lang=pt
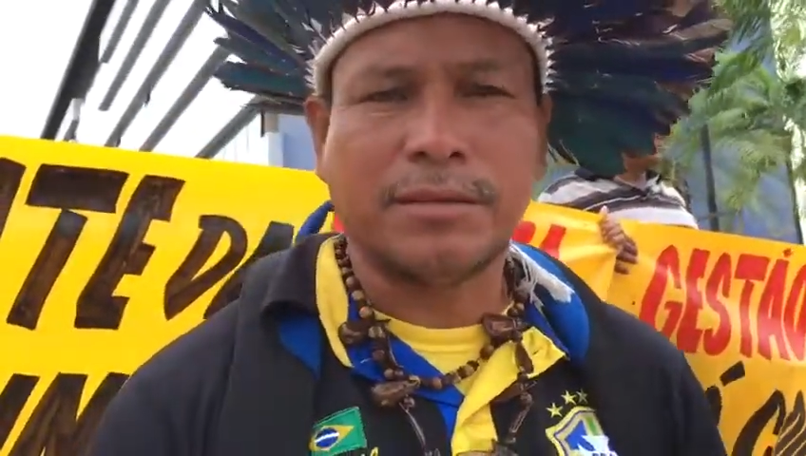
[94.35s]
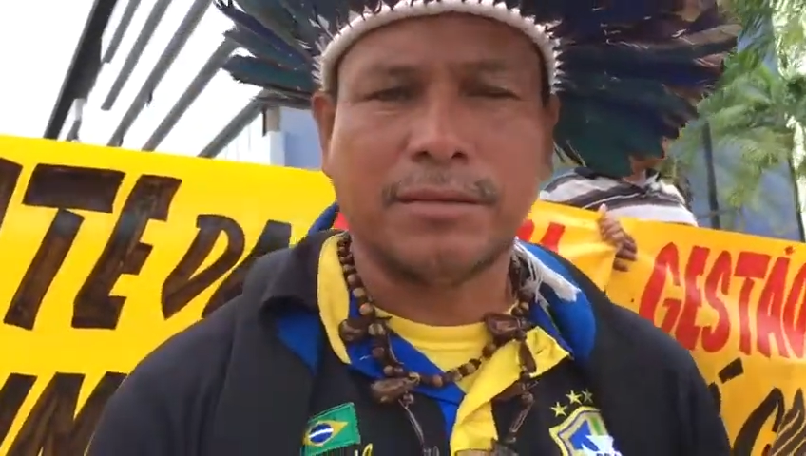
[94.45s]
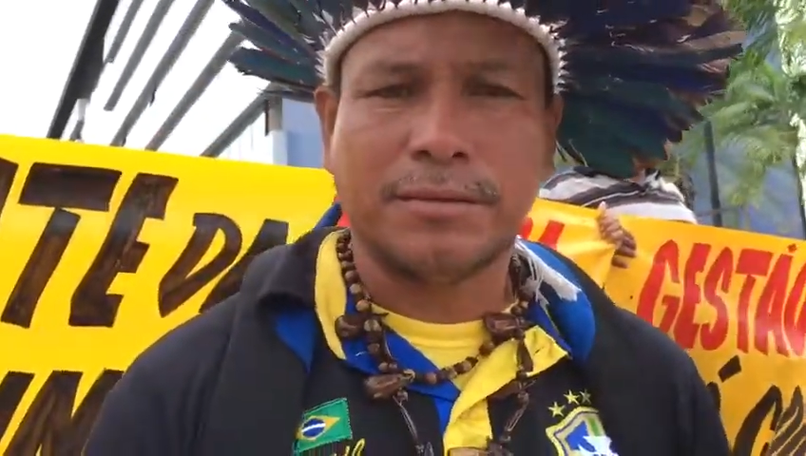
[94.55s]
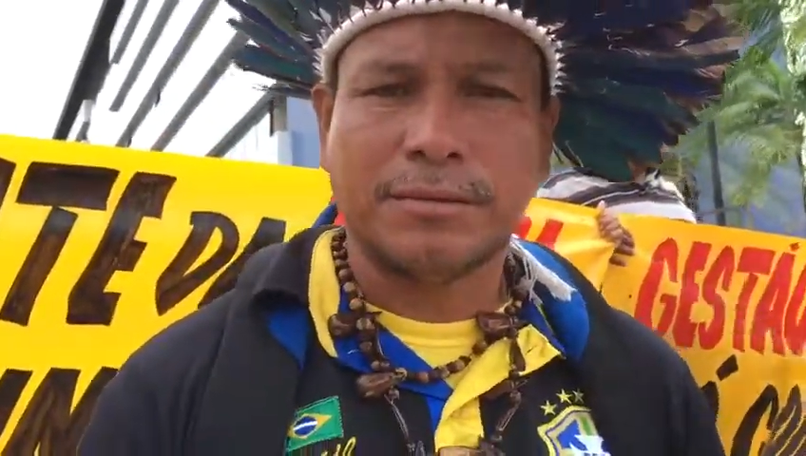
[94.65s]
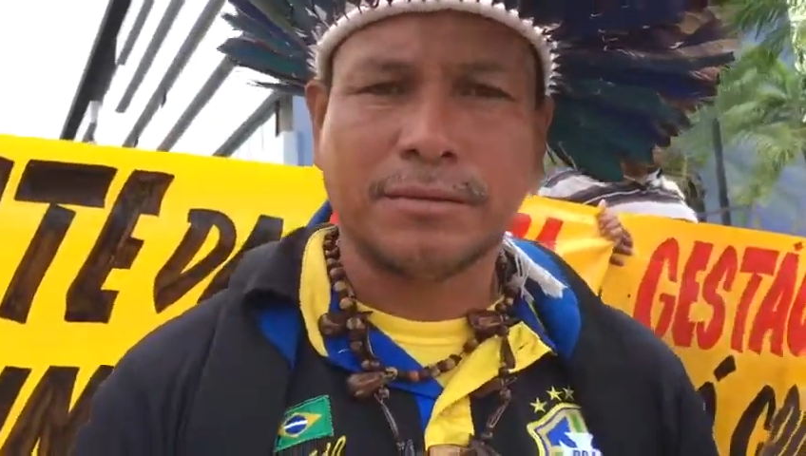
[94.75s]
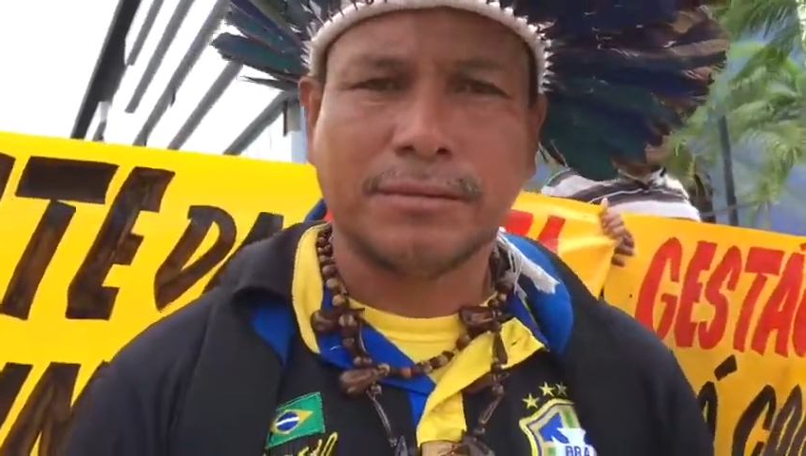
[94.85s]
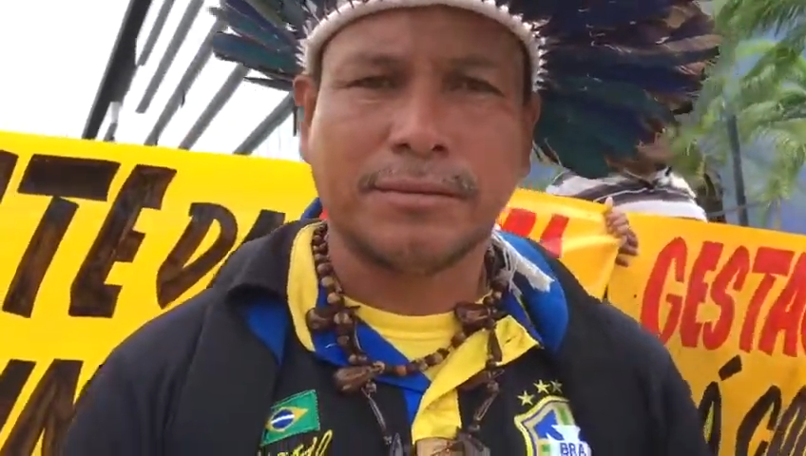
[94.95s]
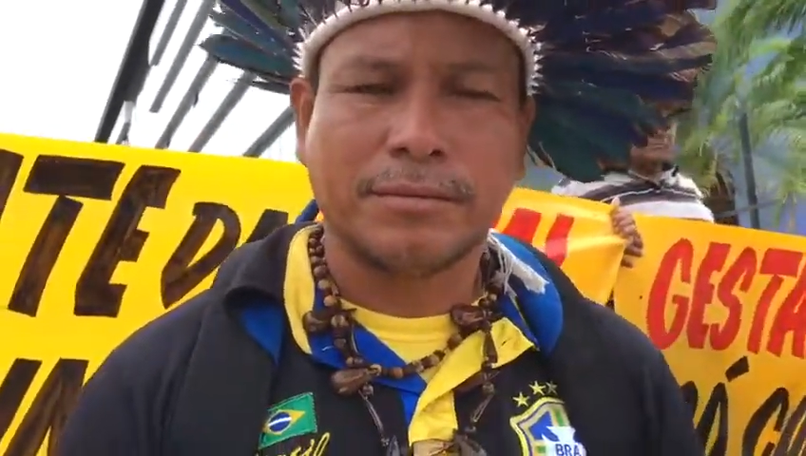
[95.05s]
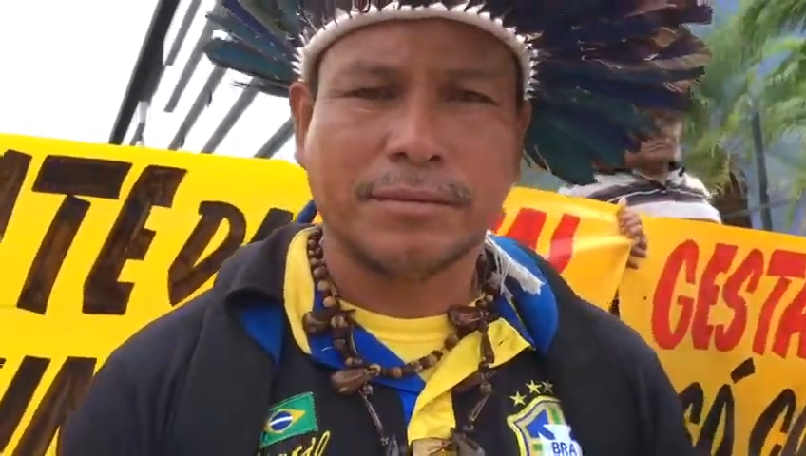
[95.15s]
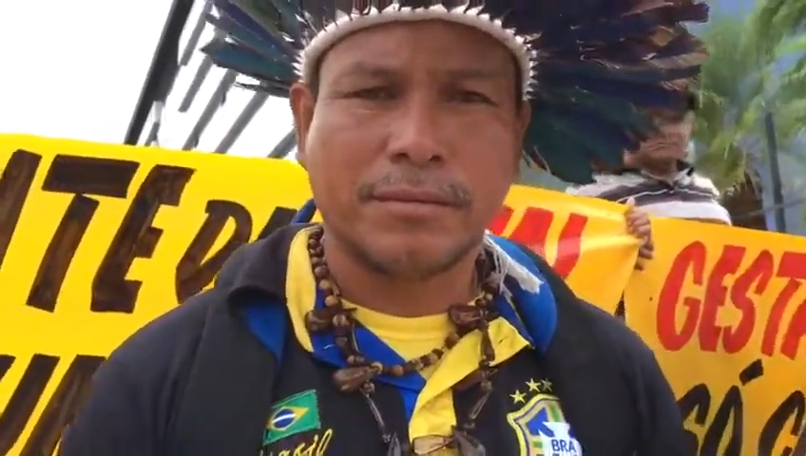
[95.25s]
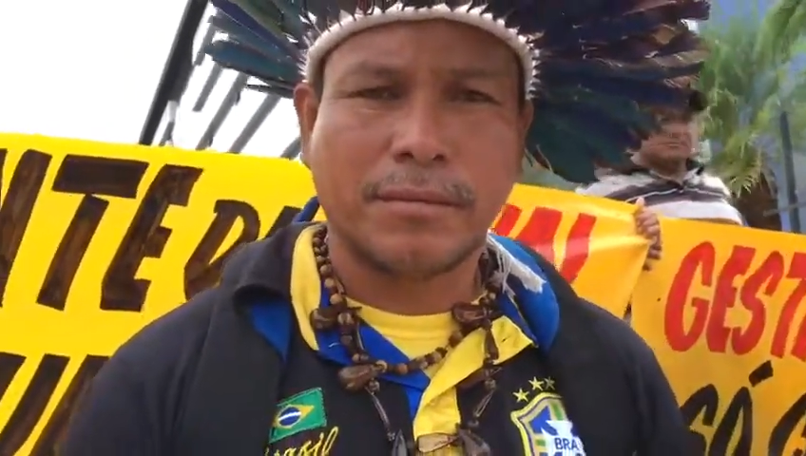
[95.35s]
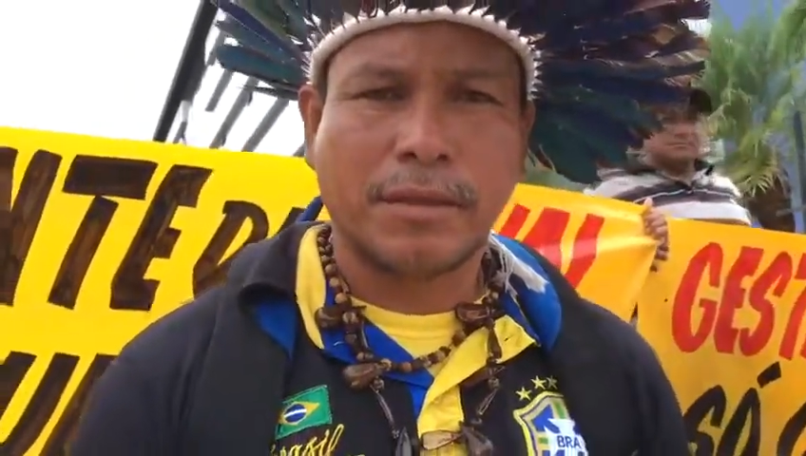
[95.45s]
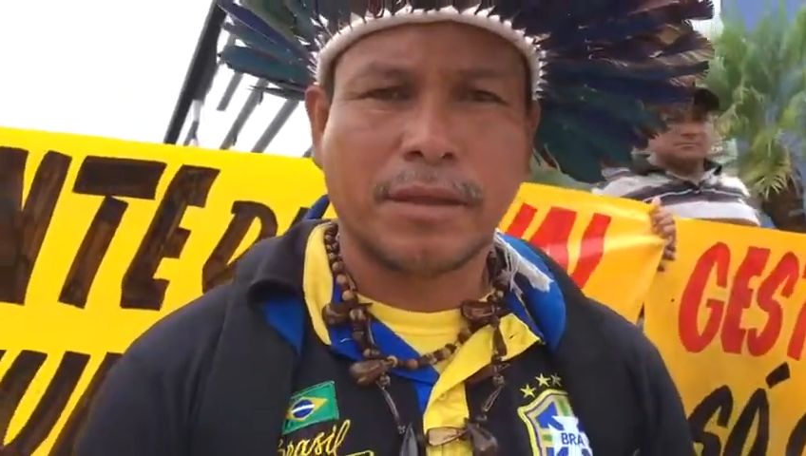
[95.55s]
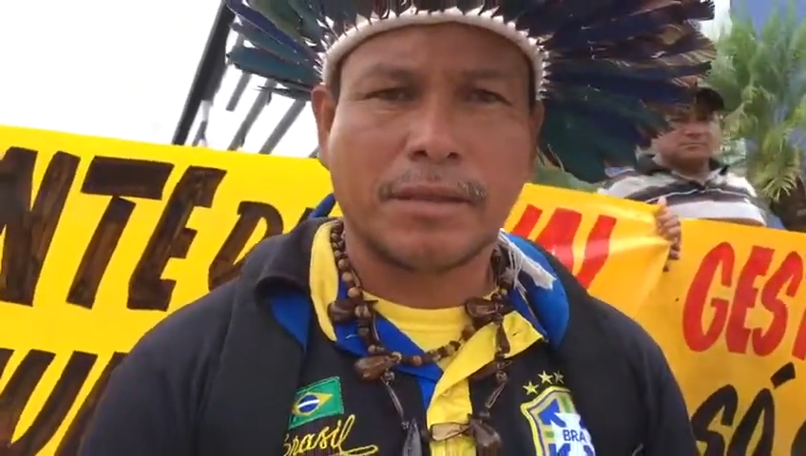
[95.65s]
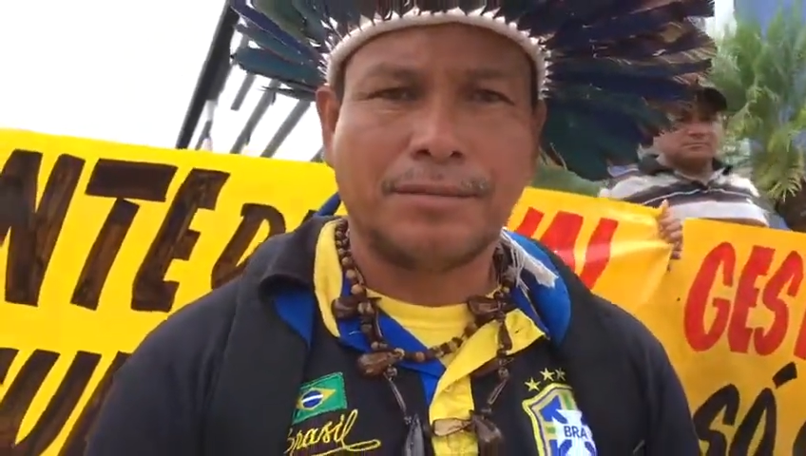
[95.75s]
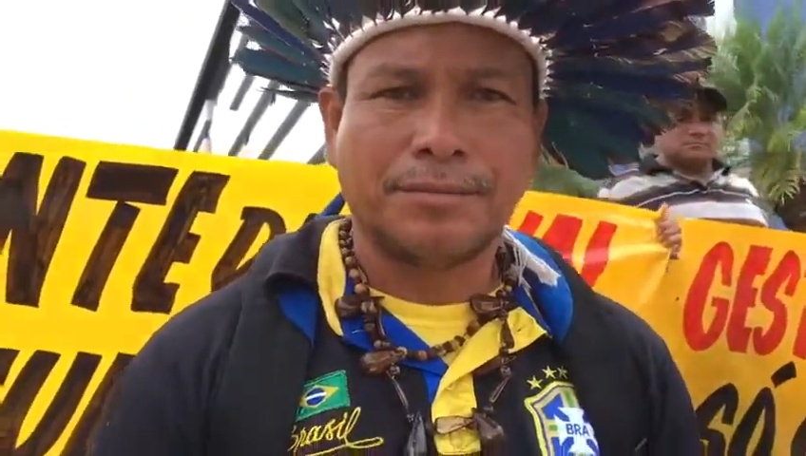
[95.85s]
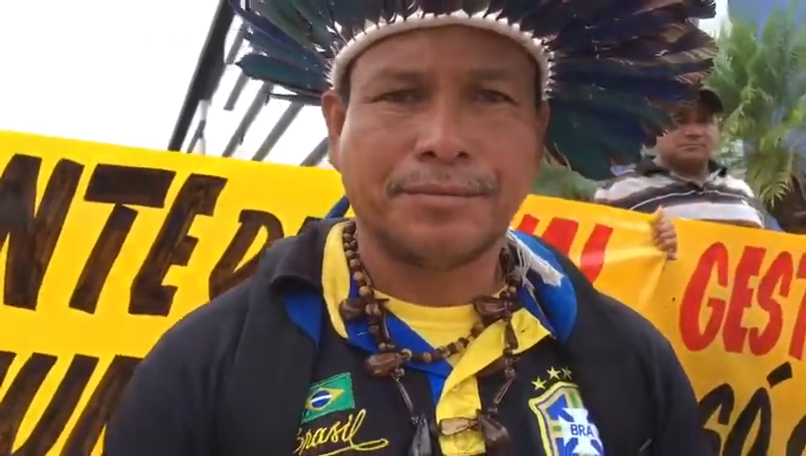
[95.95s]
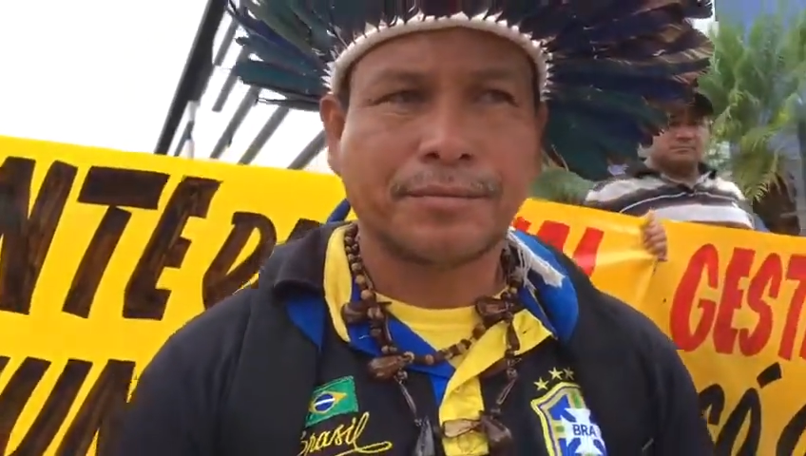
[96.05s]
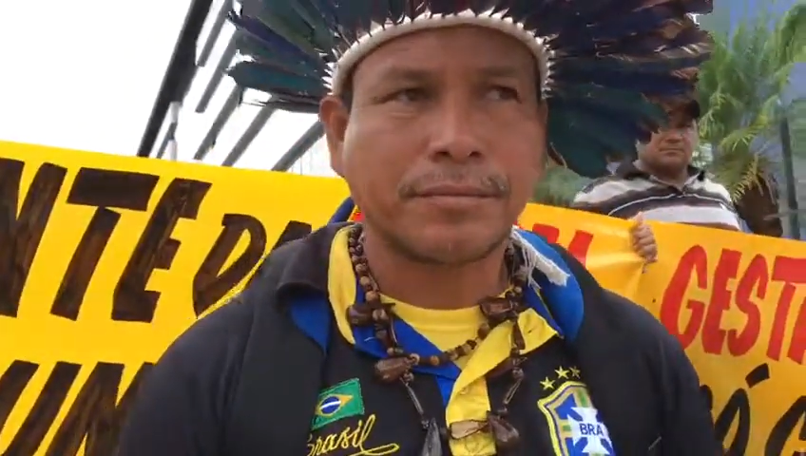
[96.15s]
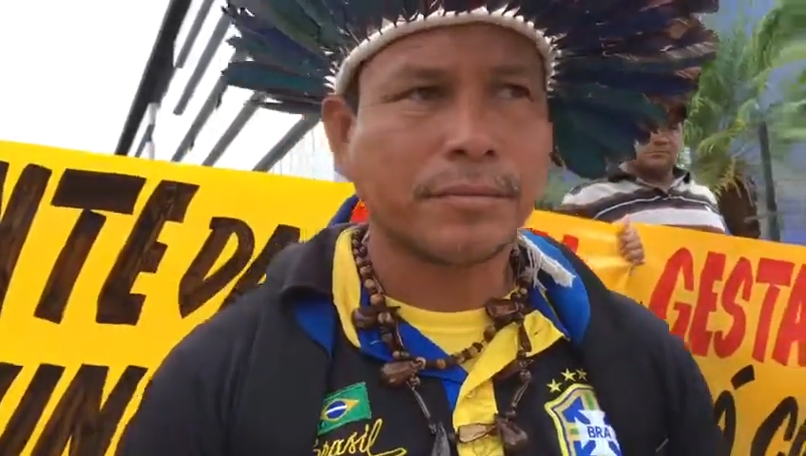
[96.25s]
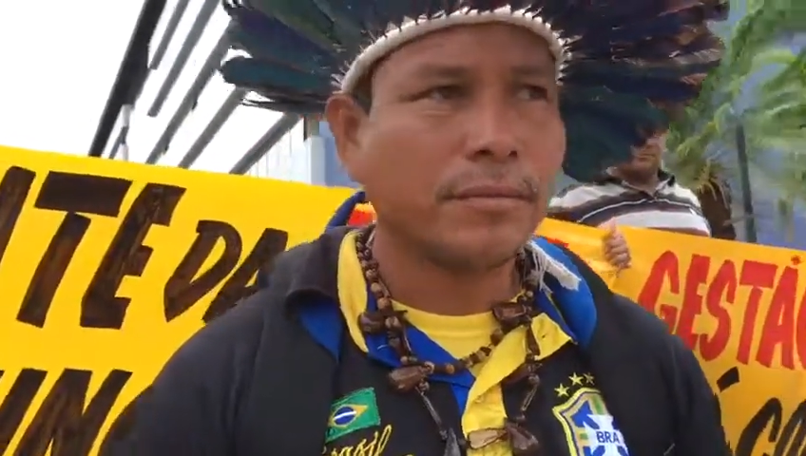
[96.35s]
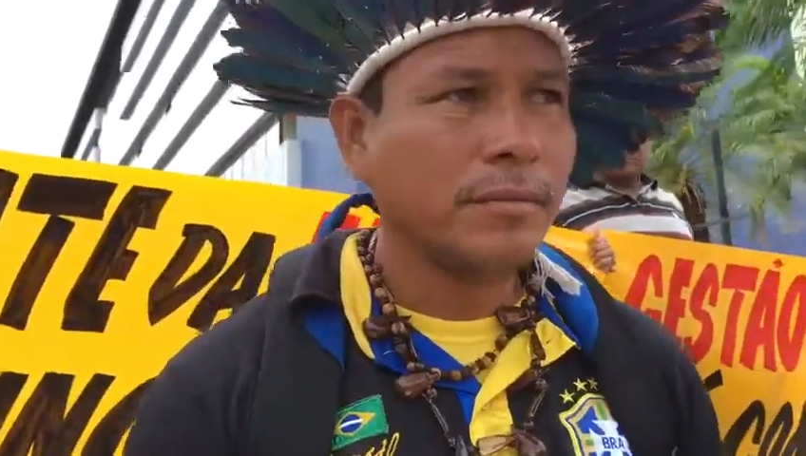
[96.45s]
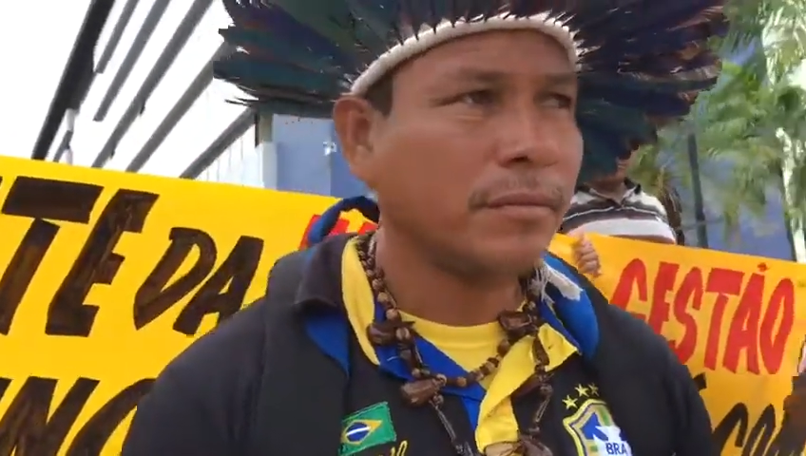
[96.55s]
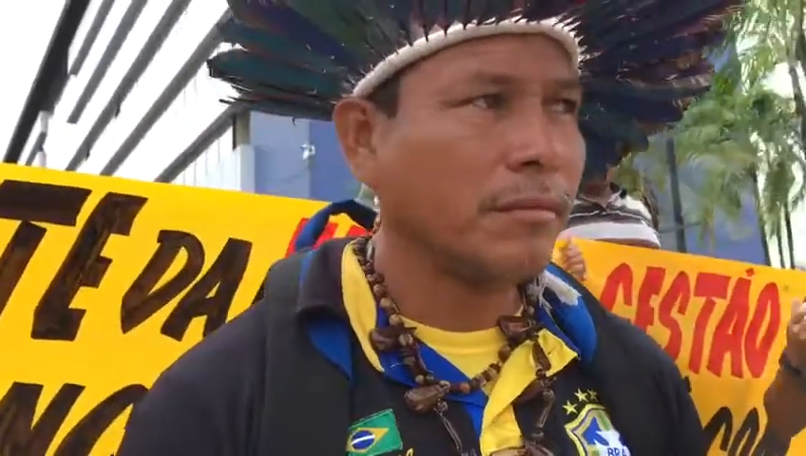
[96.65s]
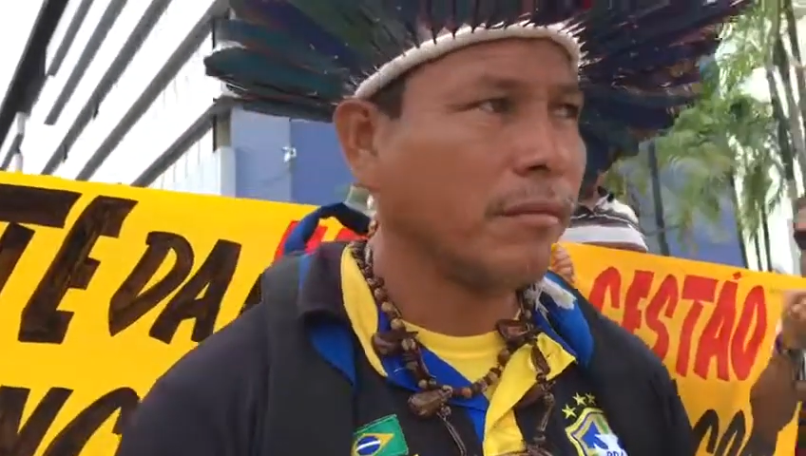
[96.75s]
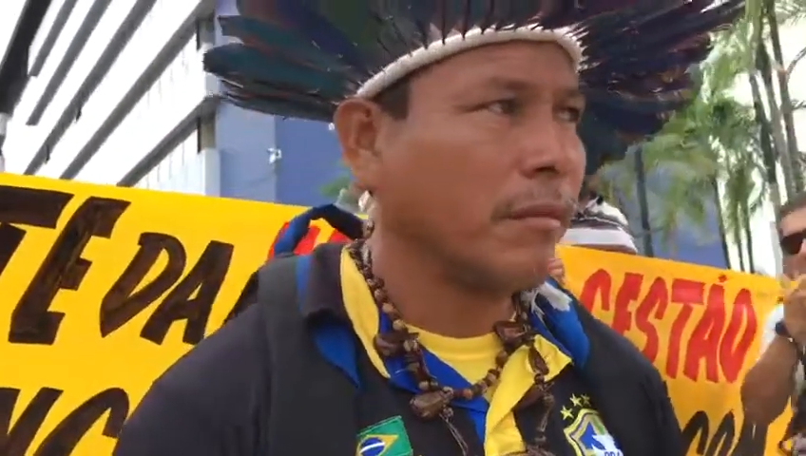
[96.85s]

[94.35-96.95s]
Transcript: Ao todo, quantos índios devem vir para cá chegando de